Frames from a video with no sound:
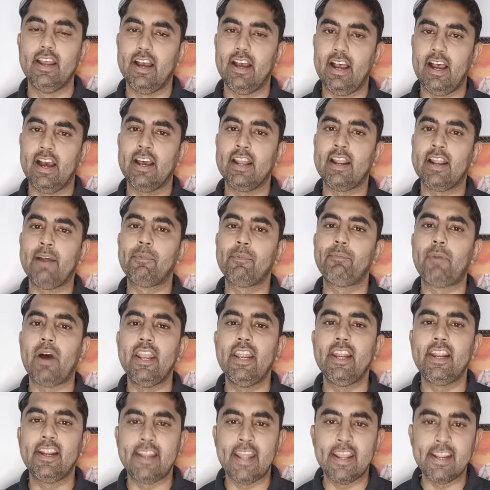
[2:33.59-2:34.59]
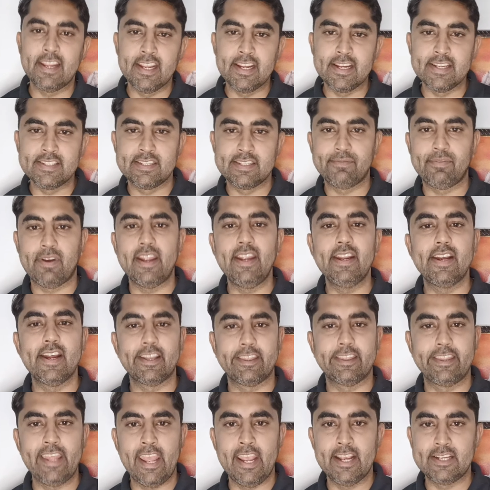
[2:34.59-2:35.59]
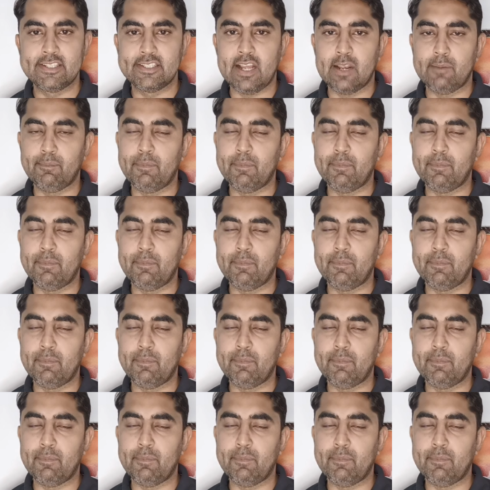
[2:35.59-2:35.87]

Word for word: अगर आप पानी की टंकी की सफाई करते हैं एक साल